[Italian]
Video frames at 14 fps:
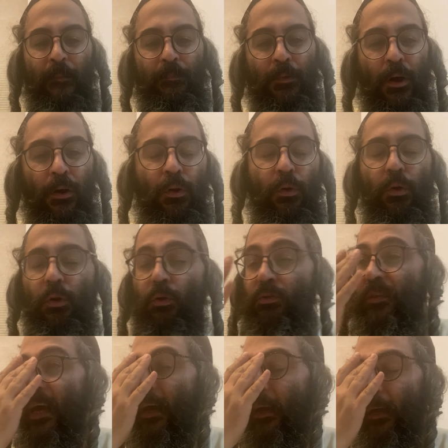lo, lo
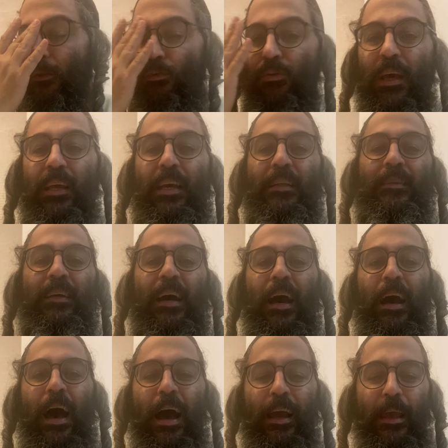sai anche tu che
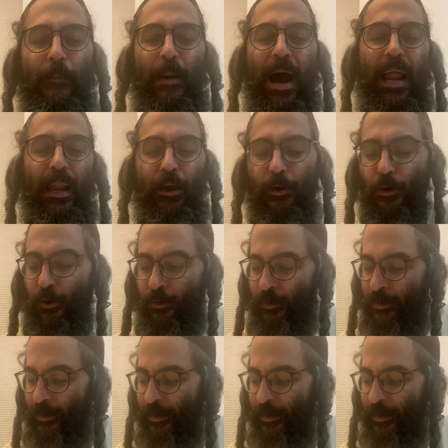Yetzerarà, che male ho,